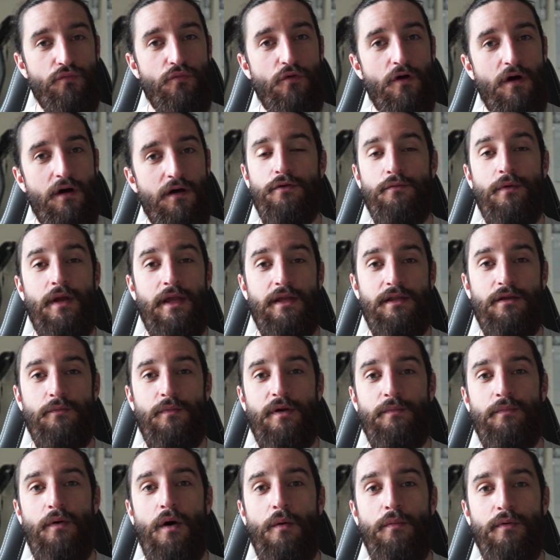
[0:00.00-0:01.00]
moi et dans
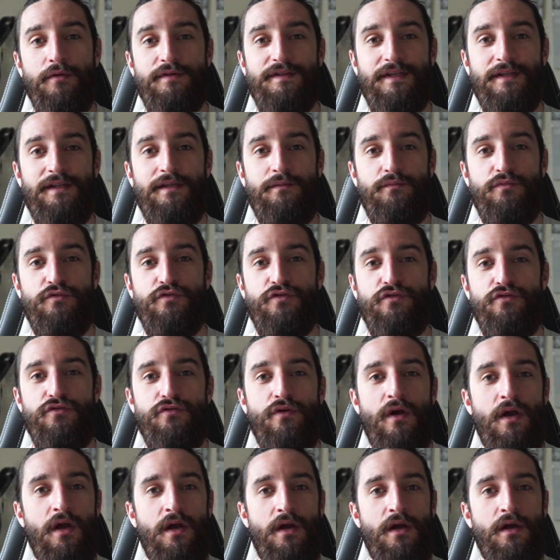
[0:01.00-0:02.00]
mes propres années de
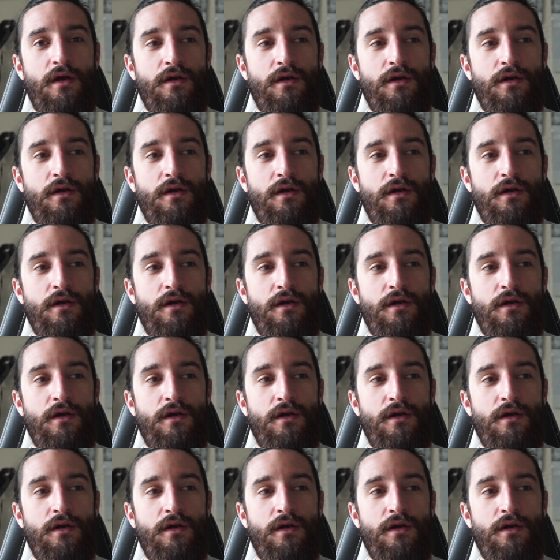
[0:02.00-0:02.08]
muscu